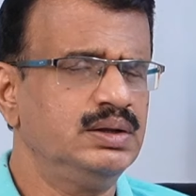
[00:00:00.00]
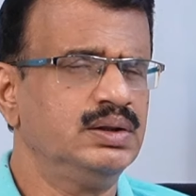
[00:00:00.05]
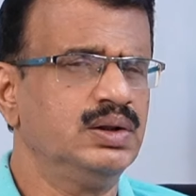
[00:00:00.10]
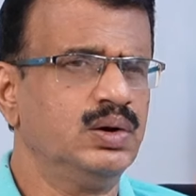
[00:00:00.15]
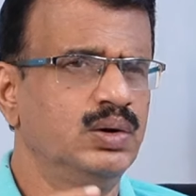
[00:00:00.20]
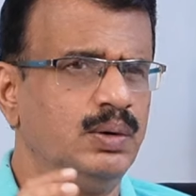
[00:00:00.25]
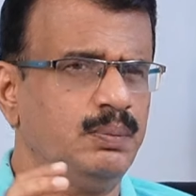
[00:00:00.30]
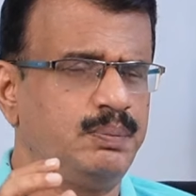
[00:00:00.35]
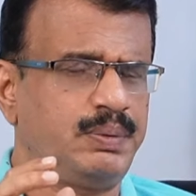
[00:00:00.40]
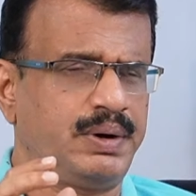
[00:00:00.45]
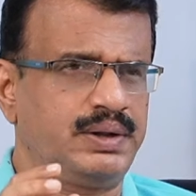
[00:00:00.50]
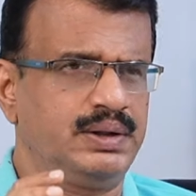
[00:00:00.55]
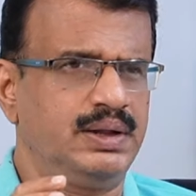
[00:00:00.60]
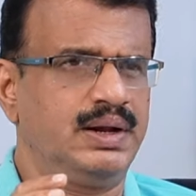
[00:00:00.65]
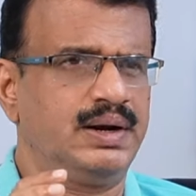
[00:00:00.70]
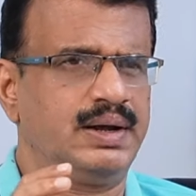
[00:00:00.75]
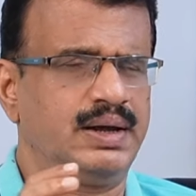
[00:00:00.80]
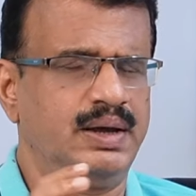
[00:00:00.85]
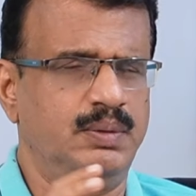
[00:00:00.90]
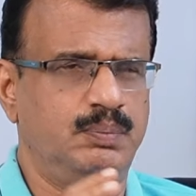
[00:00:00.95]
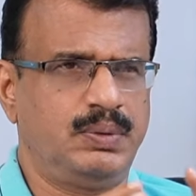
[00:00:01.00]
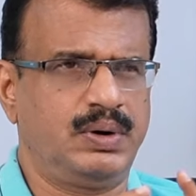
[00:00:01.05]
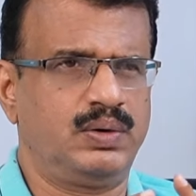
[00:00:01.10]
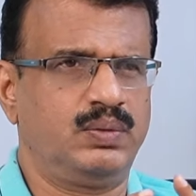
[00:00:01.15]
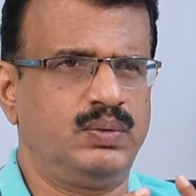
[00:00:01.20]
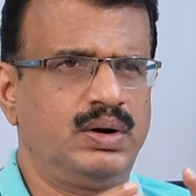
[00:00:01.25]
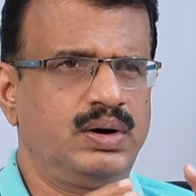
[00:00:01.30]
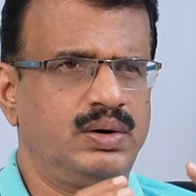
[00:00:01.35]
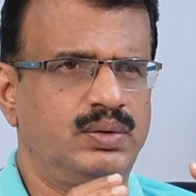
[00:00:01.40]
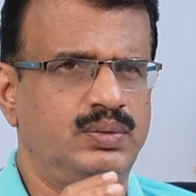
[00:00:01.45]
ఇందులో ప్రధానంగా
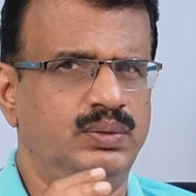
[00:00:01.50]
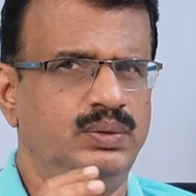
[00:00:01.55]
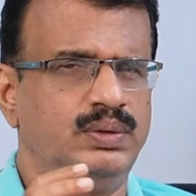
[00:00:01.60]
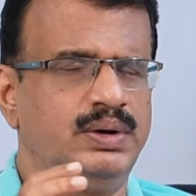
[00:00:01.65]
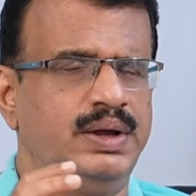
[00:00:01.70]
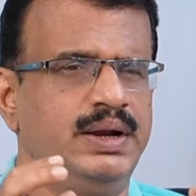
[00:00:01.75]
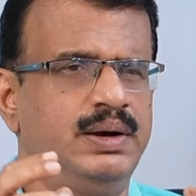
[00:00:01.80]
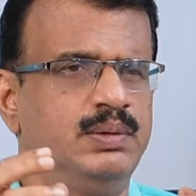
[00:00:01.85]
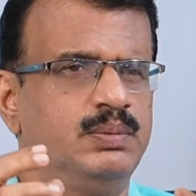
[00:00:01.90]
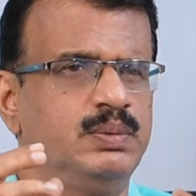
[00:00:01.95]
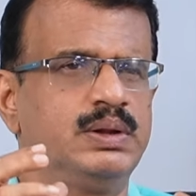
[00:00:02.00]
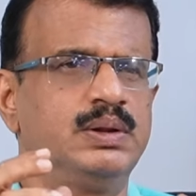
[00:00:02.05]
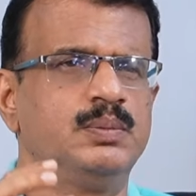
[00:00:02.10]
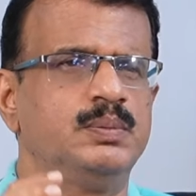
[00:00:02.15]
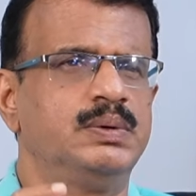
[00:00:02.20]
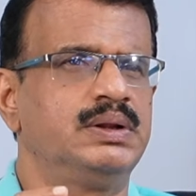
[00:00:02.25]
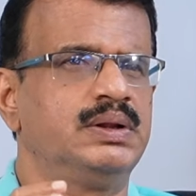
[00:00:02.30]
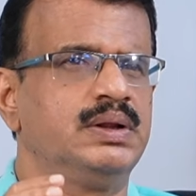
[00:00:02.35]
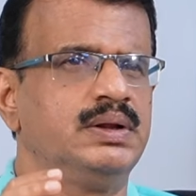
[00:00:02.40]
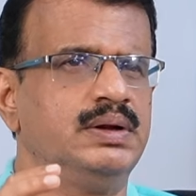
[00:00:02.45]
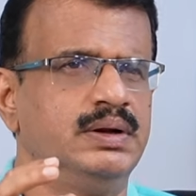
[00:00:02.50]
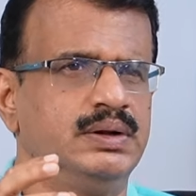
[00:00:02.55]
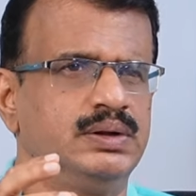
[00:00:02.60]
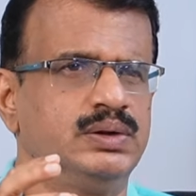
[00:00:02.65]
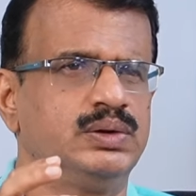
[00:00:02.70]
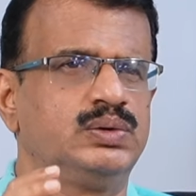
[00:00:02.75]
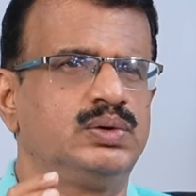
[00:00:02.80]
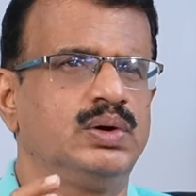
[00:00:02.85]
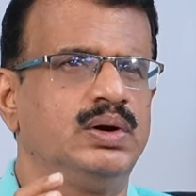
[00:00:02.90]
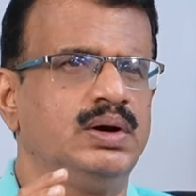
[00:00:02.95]
ఇప్పటి వరకు ఎనిమిది మంది
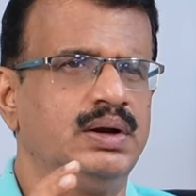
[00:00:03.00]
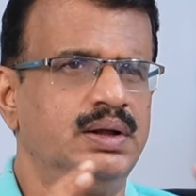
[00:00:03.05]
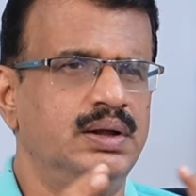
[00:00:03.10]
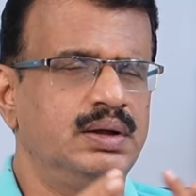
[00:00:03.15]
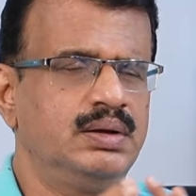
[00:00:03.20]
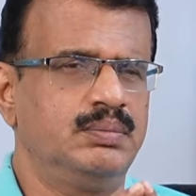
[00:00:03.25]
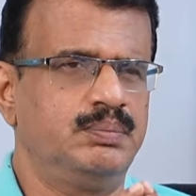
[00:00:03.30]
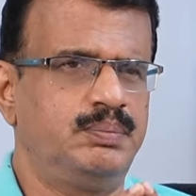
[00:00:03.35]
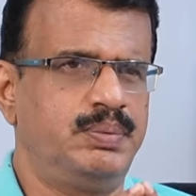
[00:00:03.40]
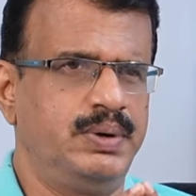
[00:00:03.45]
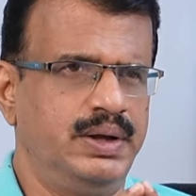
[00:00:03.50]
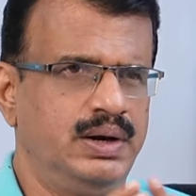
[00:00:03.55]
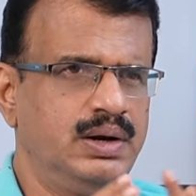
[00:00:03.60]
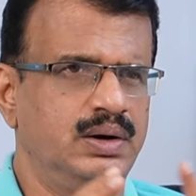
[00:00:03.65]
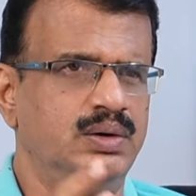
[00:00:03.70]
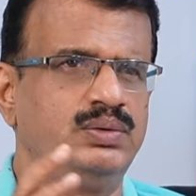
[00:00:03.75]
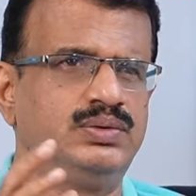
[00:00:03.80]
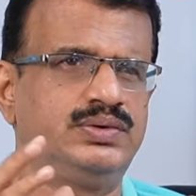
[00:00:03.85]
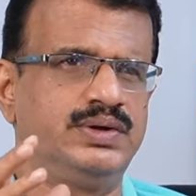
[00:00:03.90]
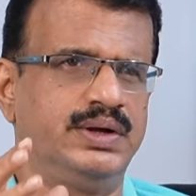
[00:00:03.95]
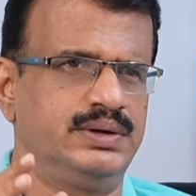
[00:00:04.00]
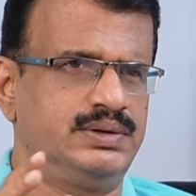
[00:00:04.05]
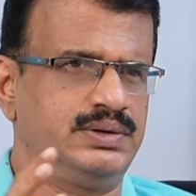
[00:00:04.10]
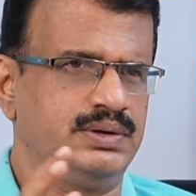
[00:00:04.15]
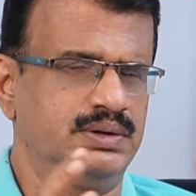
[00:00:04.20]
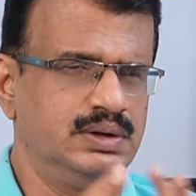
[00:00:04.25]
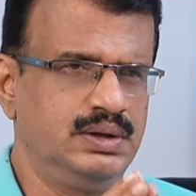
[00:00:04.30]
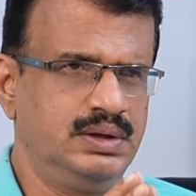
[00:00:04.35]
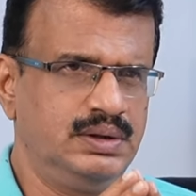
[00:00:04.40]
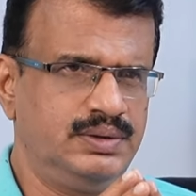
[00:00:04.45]
నిందితుల్ని పేర్లు
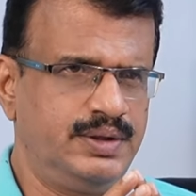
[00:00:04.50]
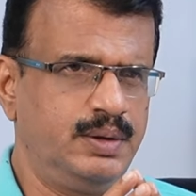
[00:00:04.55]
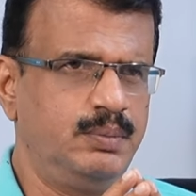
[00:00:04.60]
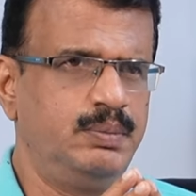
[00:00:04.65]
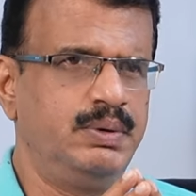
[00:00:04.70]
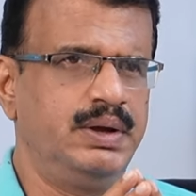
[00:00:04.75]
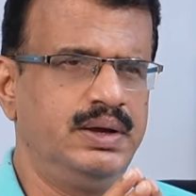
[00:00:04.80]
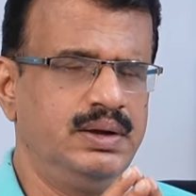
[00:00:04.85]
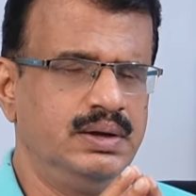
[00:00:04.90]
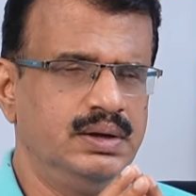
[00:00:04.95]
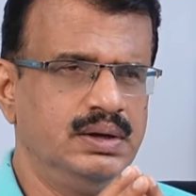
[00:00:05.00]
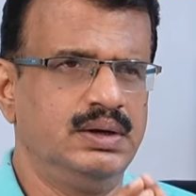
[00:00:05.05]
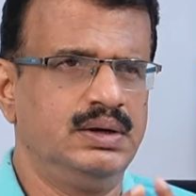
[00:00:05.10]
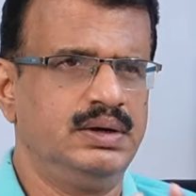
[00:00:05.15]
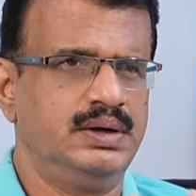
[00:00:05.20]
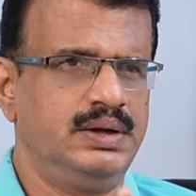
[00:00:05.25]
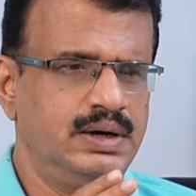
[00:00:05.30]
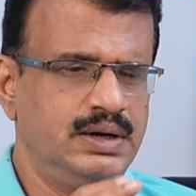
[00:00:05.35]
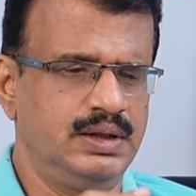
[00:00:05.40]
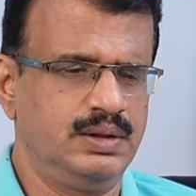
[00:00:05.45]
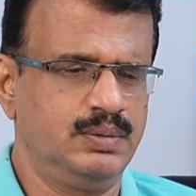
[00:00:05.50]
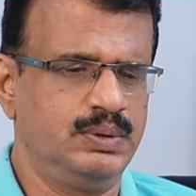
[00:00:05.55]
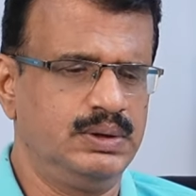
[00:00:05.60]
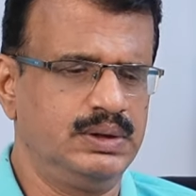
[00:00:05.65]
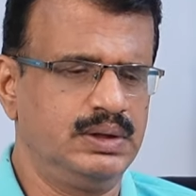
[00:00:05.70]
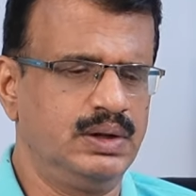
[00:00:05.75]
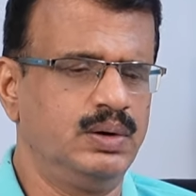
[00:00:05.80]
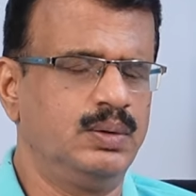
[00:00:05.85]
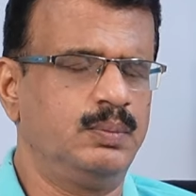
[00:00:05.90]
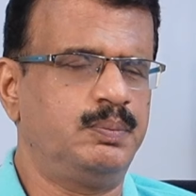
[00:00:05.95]
చేర్చింది సిబిఐ ఎనిమిది
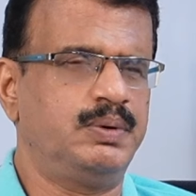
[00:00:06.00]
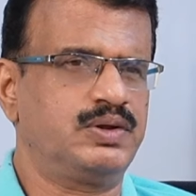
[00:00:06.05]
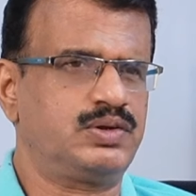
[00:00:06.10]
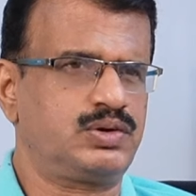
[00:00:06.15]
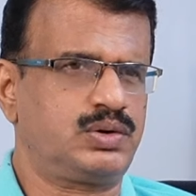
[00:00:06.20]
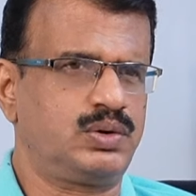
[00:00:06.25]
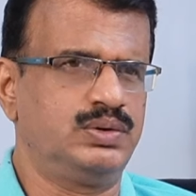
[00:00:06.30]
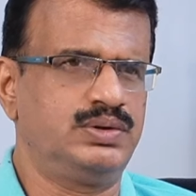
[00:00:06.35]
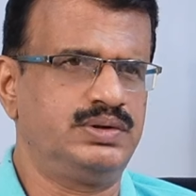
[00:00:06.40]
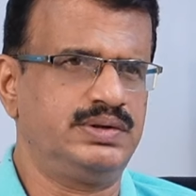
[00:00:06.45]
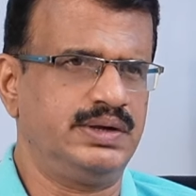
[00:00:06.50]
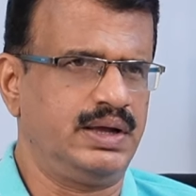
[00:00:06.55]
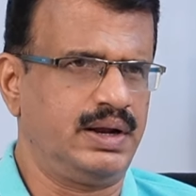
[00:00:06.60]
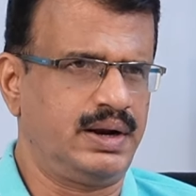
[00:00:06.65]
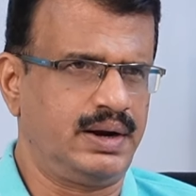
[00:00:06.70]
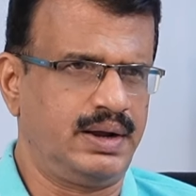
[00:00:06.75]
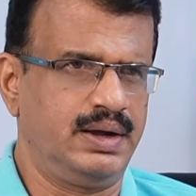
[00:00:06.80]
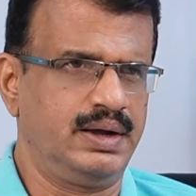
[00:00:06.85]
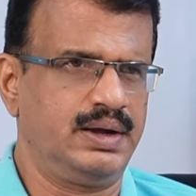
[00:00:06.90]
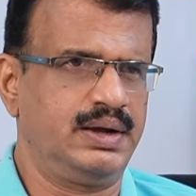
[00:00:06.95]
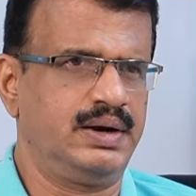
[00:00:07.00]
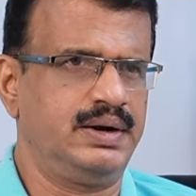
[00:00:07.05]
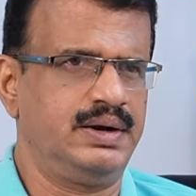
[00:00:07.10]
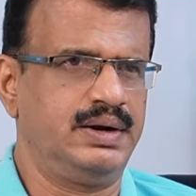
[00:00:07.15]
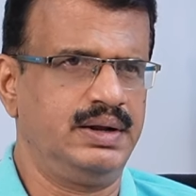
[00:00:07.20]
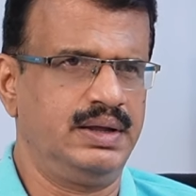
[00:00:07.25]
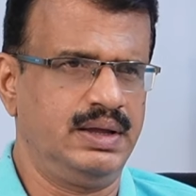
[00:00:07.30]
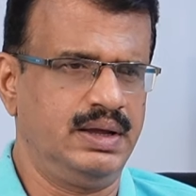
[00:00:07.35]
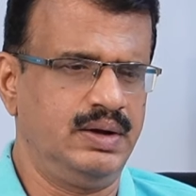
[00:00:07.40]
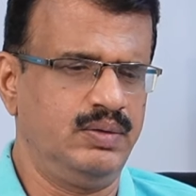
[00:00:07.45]
మందిలో ఫస్ట్ వచ్చి
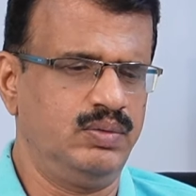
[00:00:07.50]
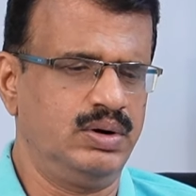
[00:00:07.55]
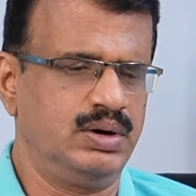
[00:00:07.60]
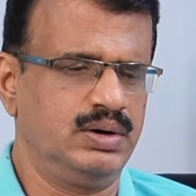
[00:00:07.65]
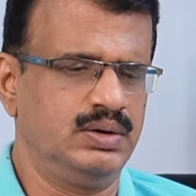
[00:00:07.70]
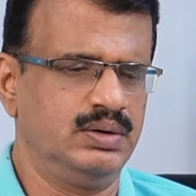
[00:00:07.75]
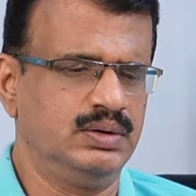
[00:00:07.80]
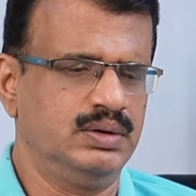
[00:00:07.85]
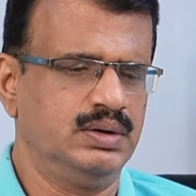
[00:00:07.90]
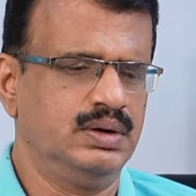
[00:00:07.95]
ఎర్రగంగిరెడ్డి ఏ వన్